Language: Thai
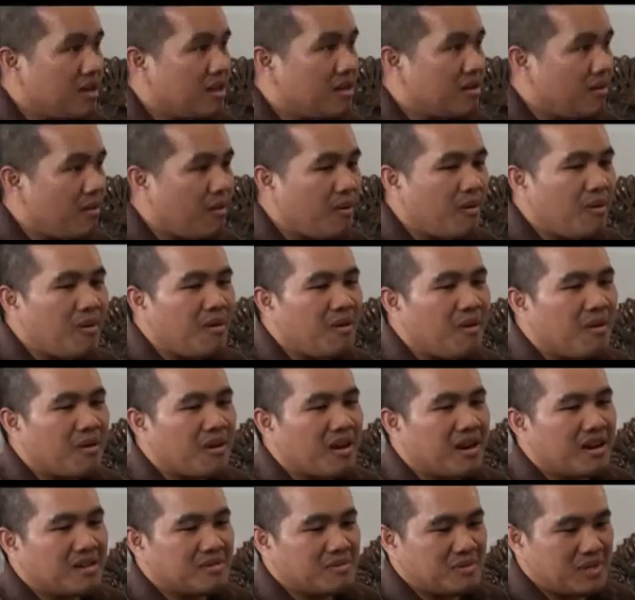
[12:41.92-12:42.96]
ยอ๋อ
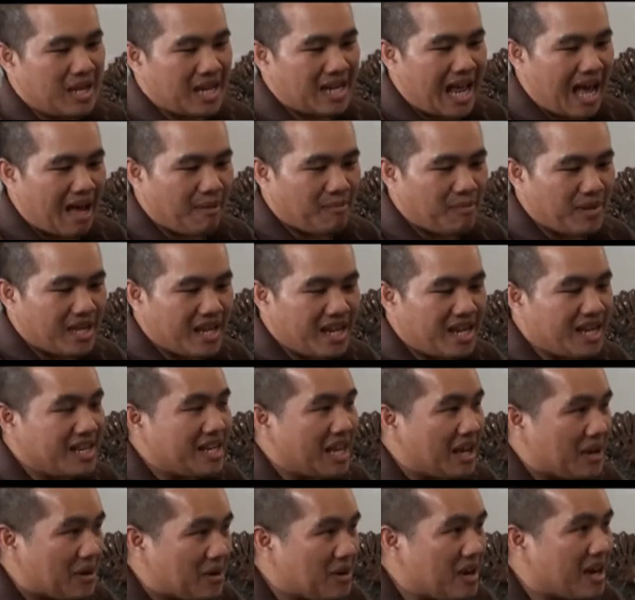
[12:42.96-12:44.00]
ก็ใช้ดาบนี้
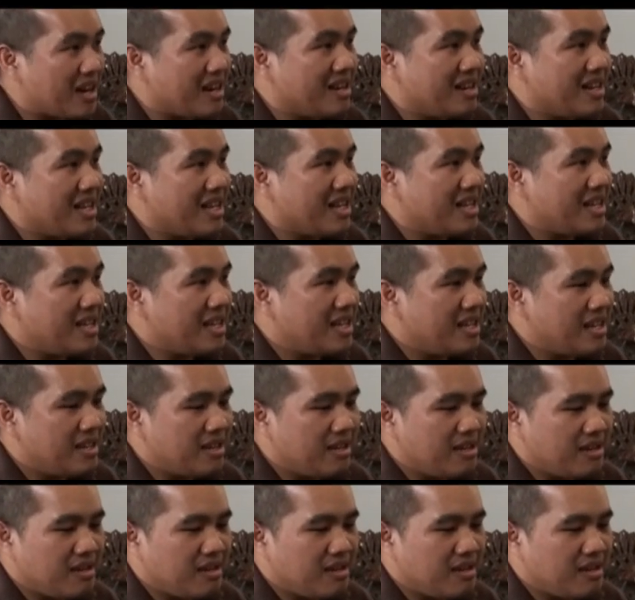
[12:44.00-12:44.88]
ในเรื่องเลยใช่ครับ